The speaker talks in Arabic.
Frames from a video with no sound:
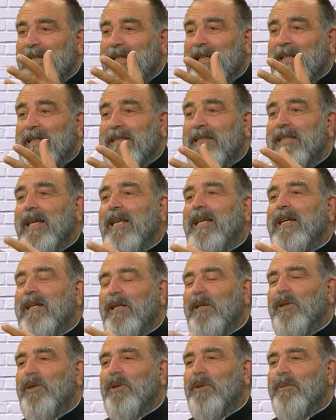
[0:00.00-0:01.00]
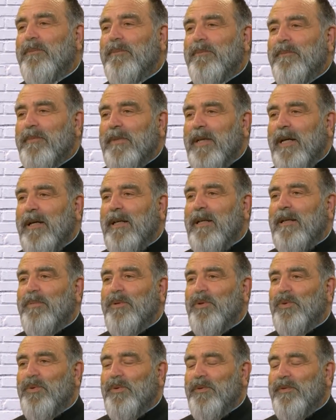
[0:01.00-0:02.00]
لذلك اليوم أنا
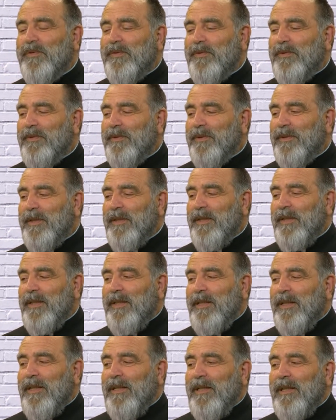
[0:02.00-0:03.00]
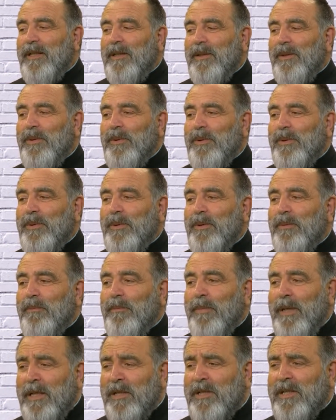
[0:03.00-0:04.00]
بشوف أنه
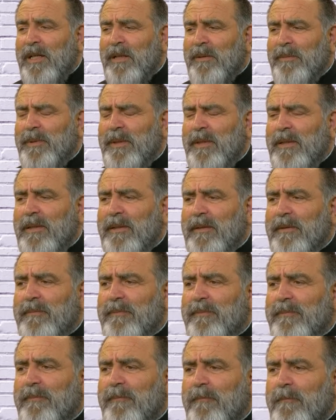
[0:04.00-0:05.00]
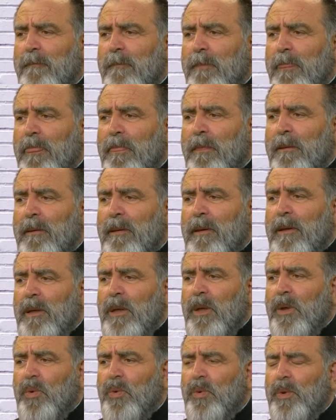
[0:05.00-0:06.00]
مر شربل
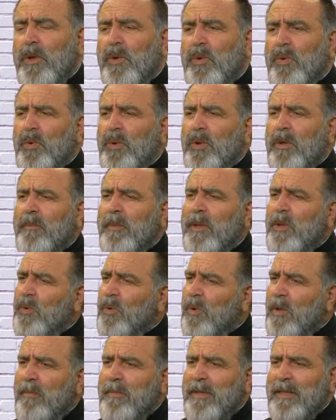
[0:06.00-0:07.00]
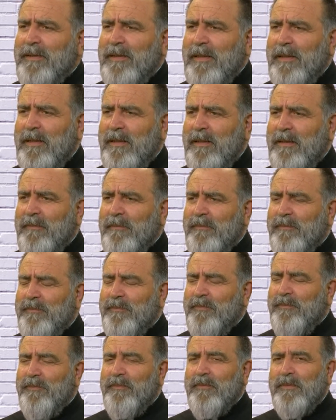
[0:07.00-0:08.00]
هو نور من نور المسيح
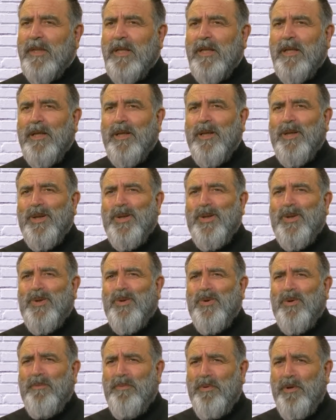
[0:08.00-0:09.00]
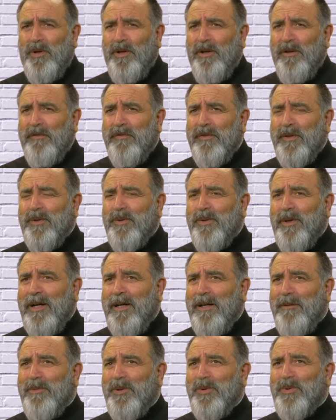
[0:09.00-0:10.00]
والبروف أنه
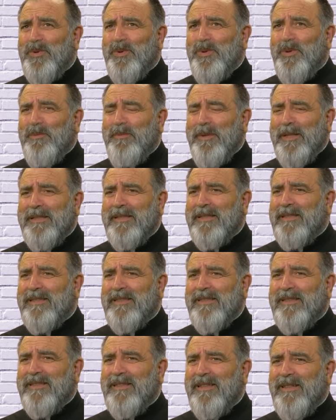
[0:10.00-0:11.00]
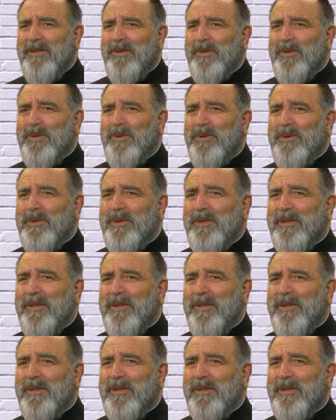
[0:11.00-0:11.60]
على الموضوع بس أنه